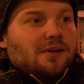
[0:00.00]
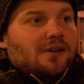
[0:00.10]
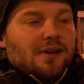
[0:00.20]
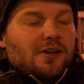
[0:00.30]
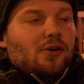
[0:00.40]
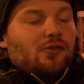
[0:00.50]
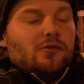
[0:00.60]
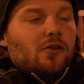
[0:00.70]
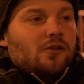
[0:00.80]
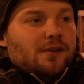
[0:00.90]
qui rigole
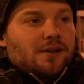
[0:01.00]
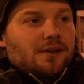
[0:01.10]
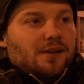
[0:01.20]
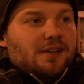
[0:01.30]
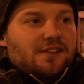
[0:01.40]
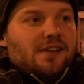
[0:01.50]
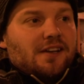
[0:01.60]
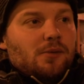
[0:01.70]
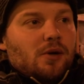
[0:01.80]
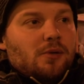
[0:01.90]
souvent et, qui
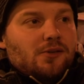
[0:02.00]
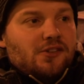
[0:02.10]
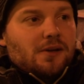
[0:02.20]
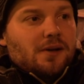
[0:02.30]
taquine pas mal aussi.